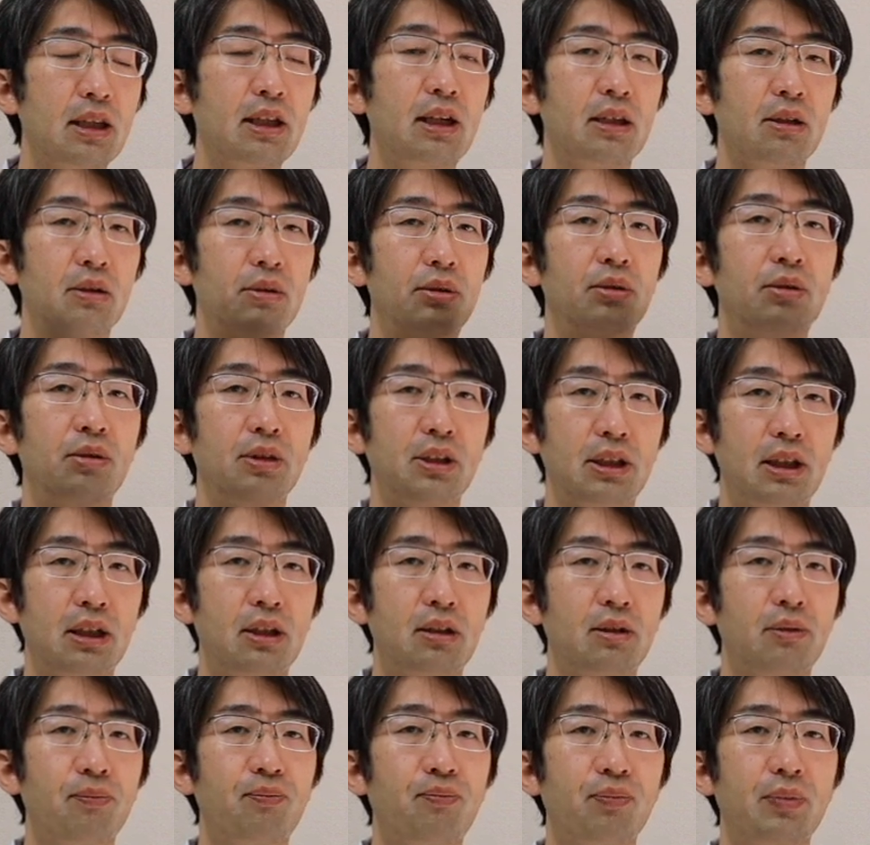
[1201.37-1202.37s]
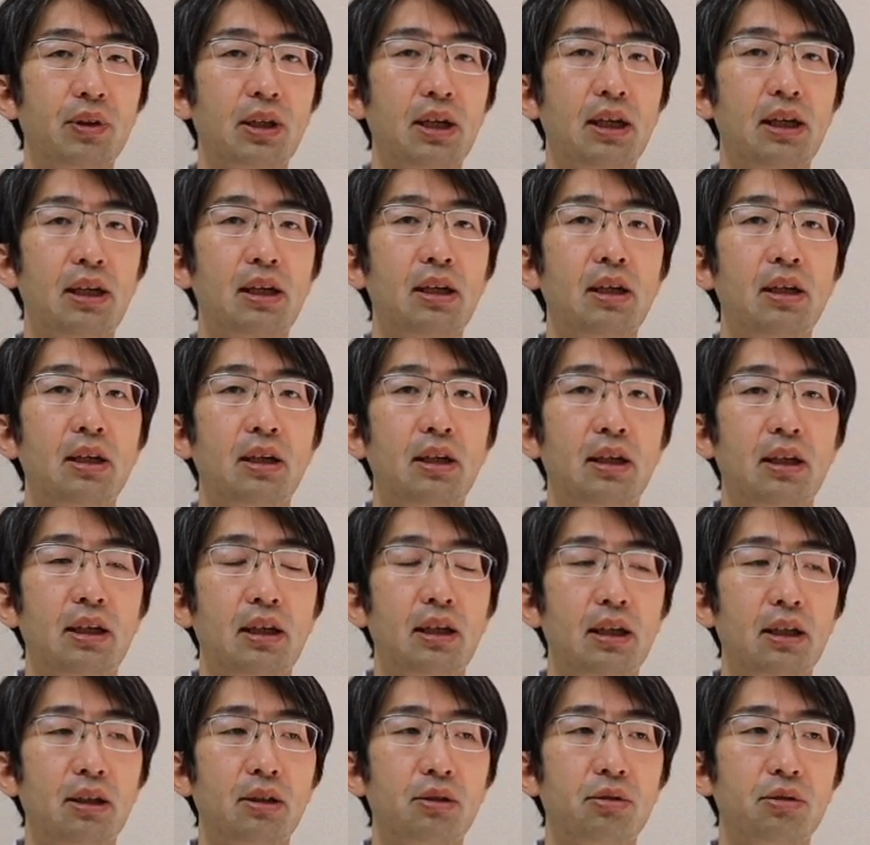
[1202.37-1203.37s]
かなり多いです。で、
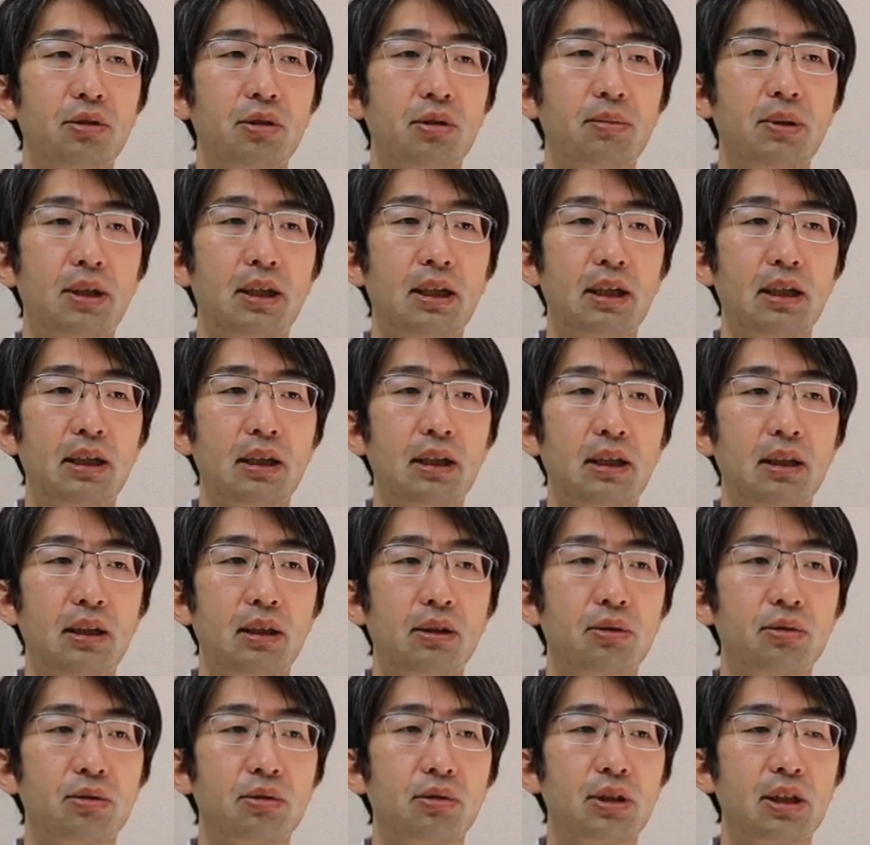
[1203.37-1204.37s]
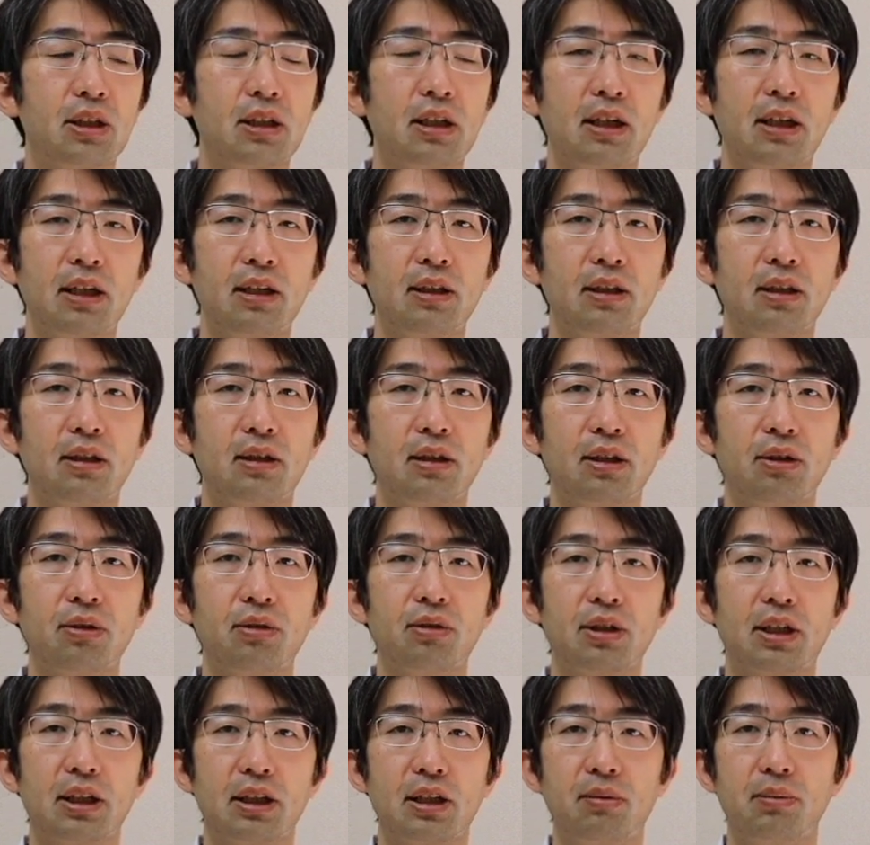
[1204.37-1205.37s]
えー、そういう場合よく聞かれるんですけ
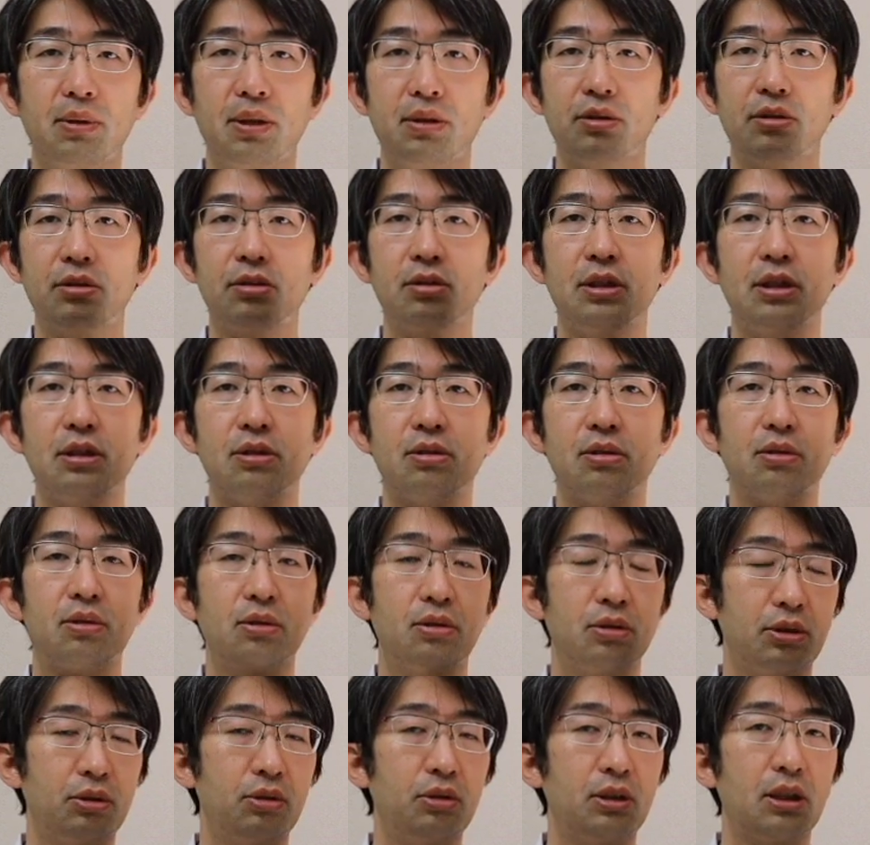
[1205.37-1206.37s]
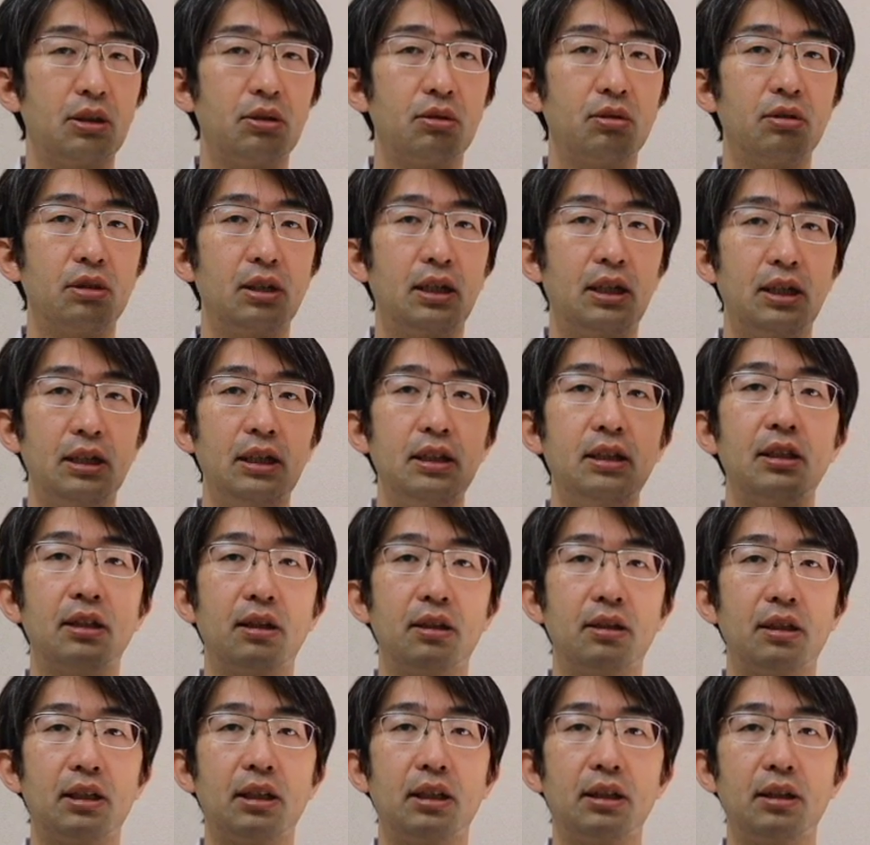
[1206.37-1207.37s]
ど、片目ずつにずっとしといた方がいいん
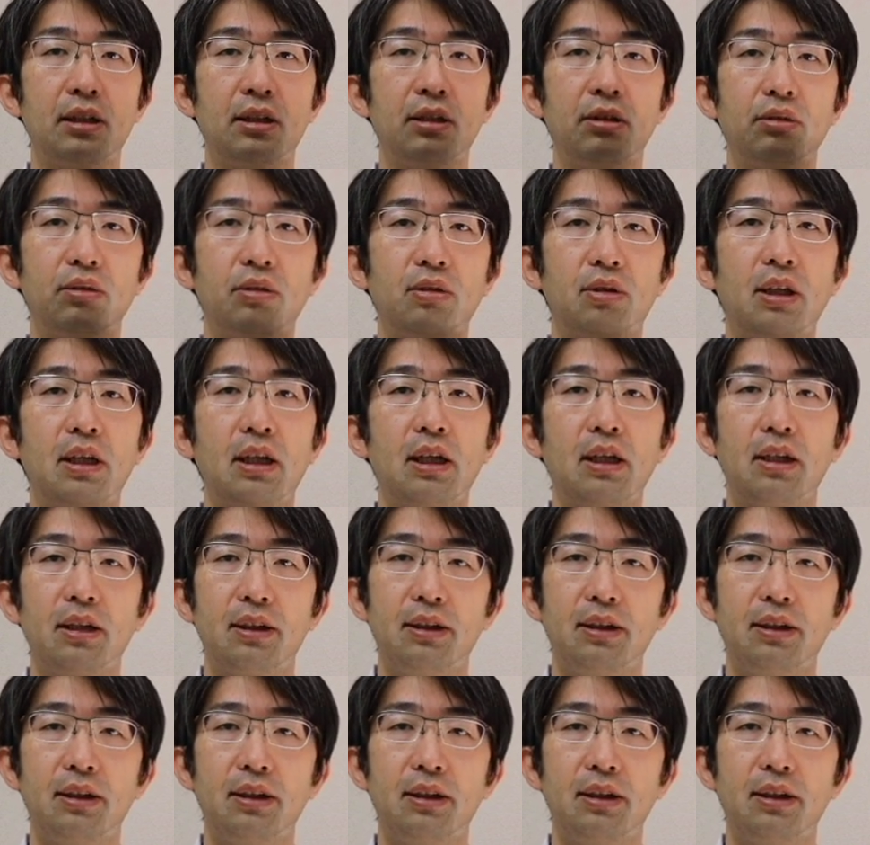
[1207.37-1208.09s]
ですかっていうと、